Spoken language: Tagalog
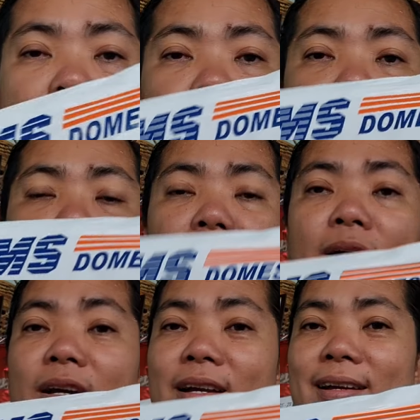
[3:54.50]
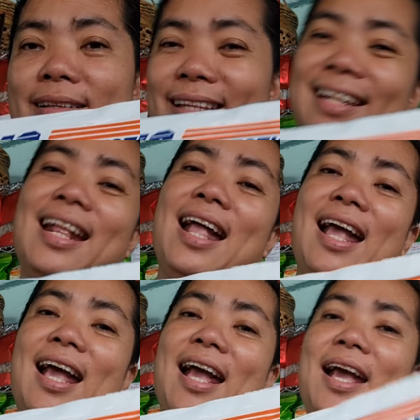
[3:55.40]
So, tara na.
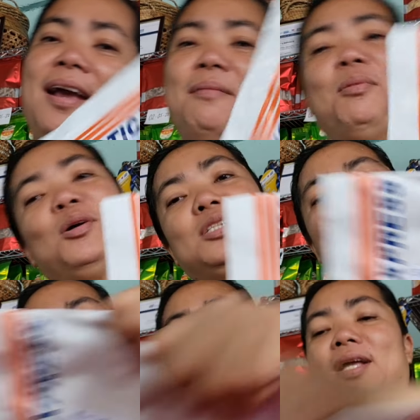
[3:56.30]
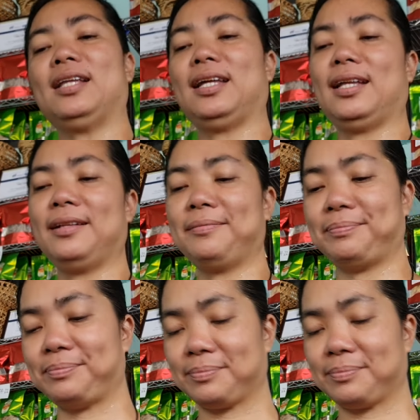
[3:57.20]
Buksan na po natin.